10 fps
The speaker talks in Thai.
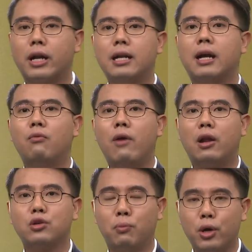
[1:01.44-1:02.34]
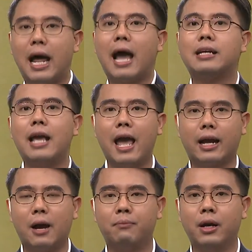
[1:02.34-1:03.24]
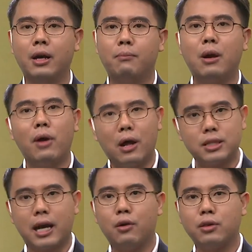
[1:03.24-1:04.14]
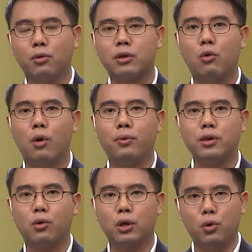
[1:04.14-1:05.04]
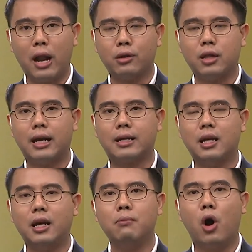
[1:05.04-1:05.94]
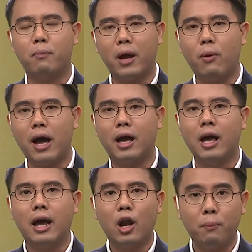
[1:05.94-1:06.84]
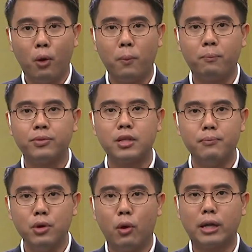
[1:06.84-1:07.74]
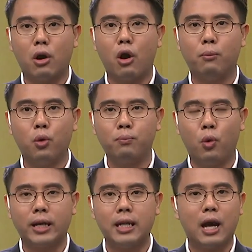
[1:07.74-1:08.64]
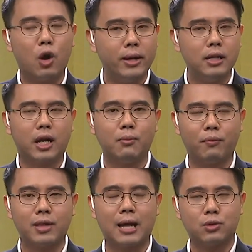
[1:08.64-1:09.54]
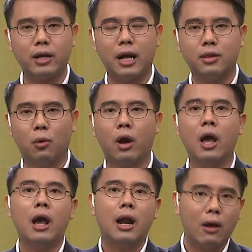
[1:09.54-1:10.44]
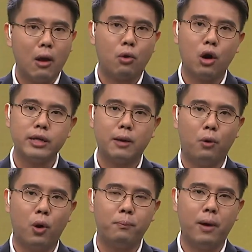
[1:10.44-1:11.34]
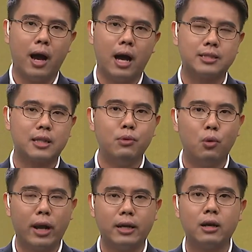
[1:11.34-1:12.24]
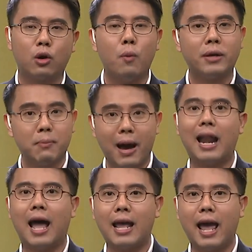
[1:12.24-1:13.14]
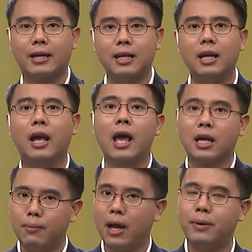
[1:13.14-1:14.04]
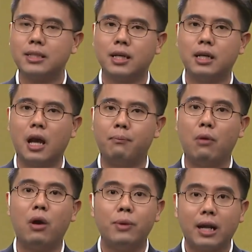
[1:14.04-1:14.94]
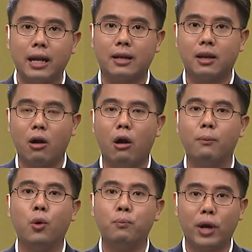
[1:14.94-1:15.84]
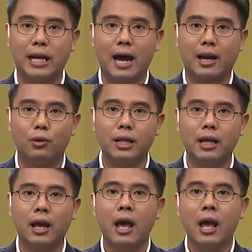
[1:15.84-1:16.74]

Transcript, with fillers: อกได้นะครับว่าเราอยู่บนทางแยกครับ แม้ว่าเราจะเข้าสู่สังคมผู้สูงอายุแล้ว แต่อย่างที่บอกไปว่าเราพบจำนวนของผู้ป่วยที่เข้าไม่ถึงระบบสาธารณสุข แล้วเราก็ยังพบจำนวนโรงพยาบาลหลายแห่งที่กำลังเผชิญกับภาวะวิกฤตของผู้ป่วยหนักเหล่านี้